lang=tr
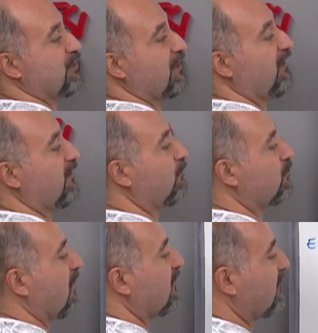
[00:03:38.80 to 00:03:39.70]
bir şeyleri
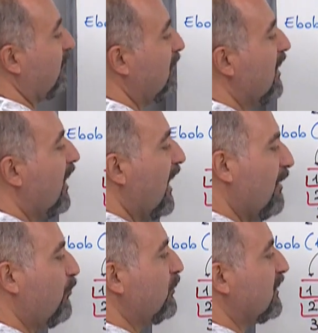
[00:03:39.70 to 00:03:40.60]
bulacaksam
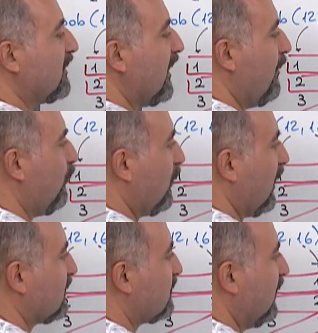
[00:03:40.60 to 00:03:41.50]
hem 12 hem
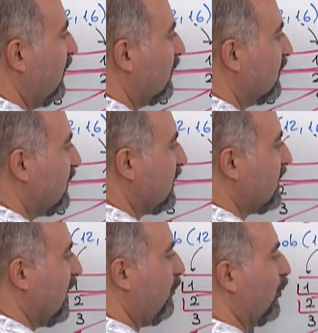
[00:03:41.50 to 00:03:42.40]
16
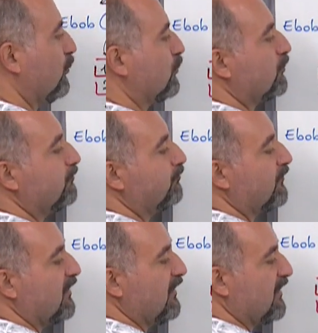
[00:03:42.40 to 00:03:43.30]
ikiye bölünür.
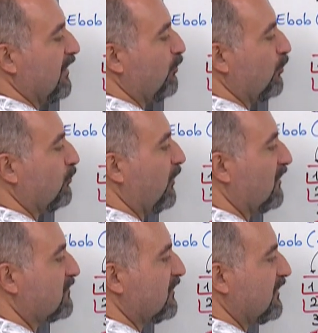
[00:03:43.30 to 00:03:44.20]
2'ye böldüm
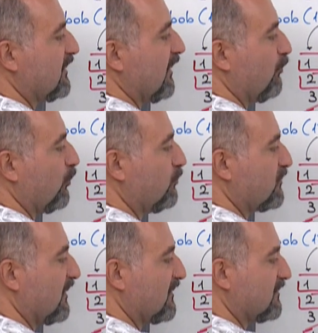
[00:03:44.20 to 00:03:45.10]
6, 2'ye böldüm
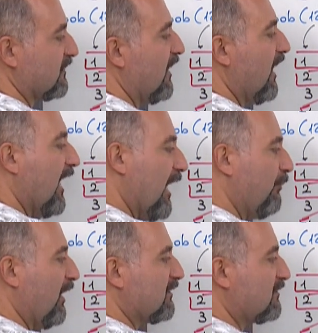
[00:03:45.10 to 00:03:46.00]
8.
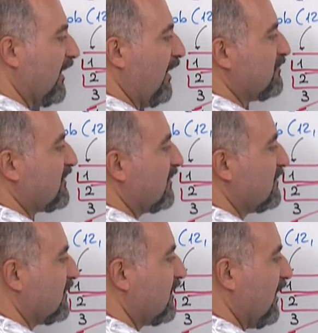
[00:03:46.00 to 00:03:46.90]
Hem 6 hem
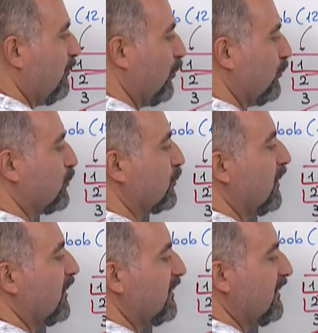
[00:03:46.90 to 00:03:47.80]
8 2'ye bölünür.
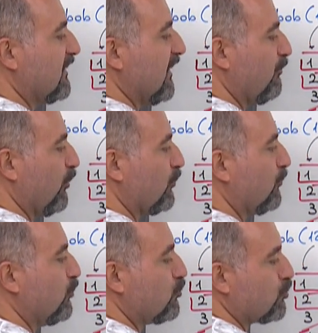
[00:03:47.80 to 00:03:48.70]
2'ye
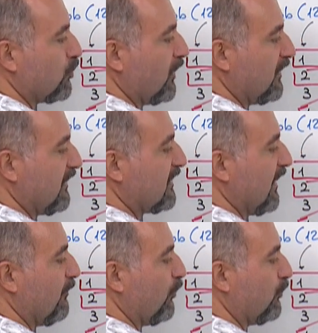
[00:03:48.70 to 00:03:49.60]
böldüm 3,
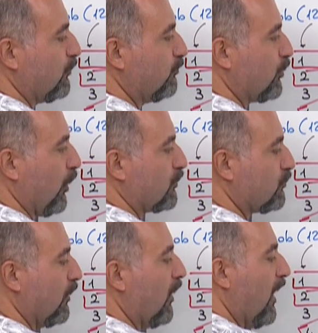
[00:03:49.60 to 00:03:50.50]
2'ye böldüm
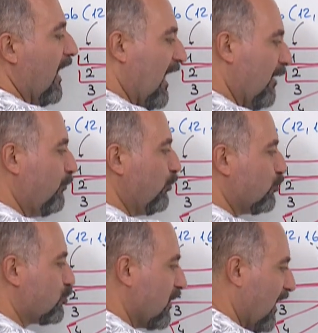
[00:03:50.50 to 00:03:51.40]
4. Hem
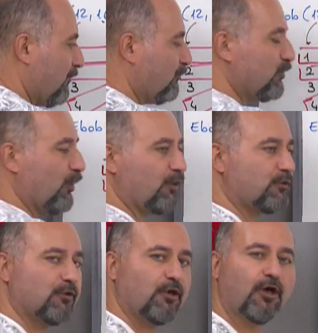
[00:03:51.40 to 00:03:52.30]
3 hem
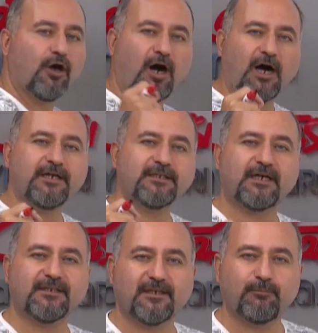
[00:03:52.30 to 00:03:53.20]
4'ü
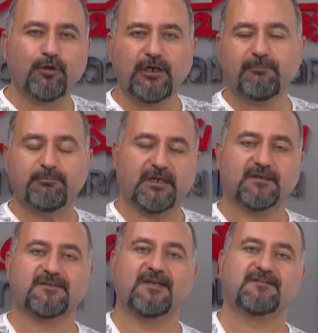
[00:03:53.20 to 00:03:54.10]
aynı anda bölen bir
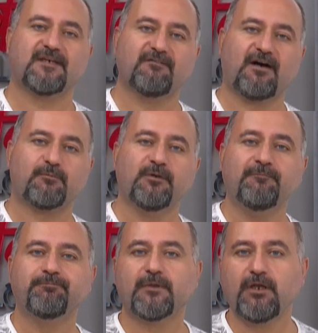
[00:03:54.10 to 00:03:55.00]
asal sayı var mı?
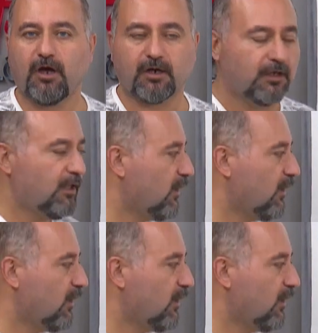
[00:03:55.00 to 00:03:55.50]
Yok.